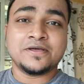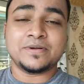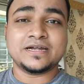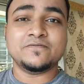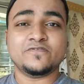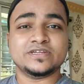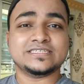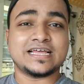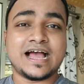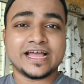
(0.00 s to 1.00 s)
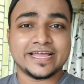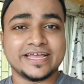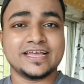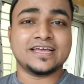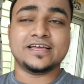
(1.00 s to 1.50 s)
बट हम फिर से आ
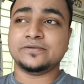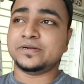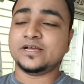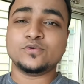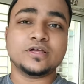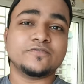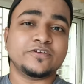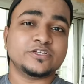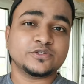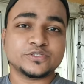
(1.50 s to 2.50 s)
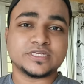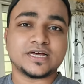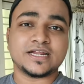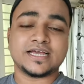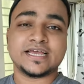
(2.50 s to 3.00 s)
गए हैं अब रेगुलर वीडियोज
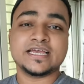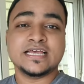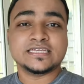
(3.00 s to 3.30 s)
आ रहा है